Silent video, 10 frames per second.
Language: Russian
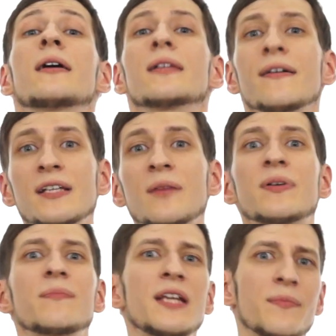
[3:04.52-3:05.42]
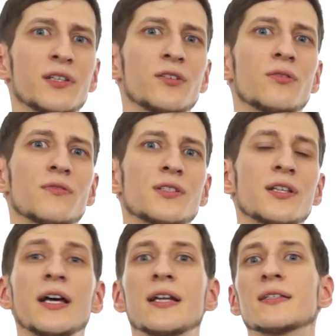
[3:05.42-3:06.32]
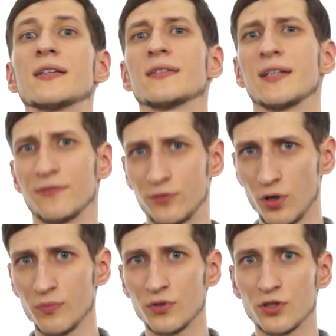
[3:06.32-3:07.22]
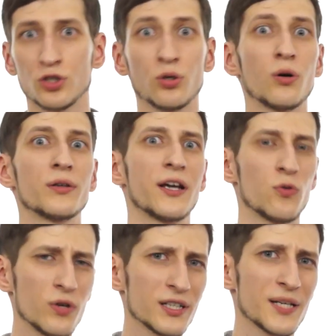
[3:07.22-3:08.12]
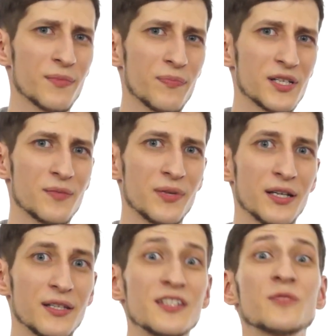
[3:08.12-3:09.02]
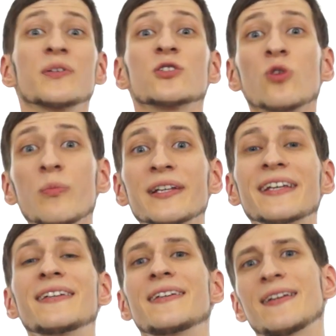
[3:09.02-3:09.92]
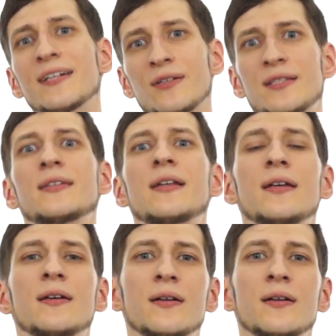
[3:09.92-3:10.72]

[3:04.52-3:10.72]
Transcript: Главная проблема такого сценария состоит в том, что наука сама по себе не способна генерировать цели.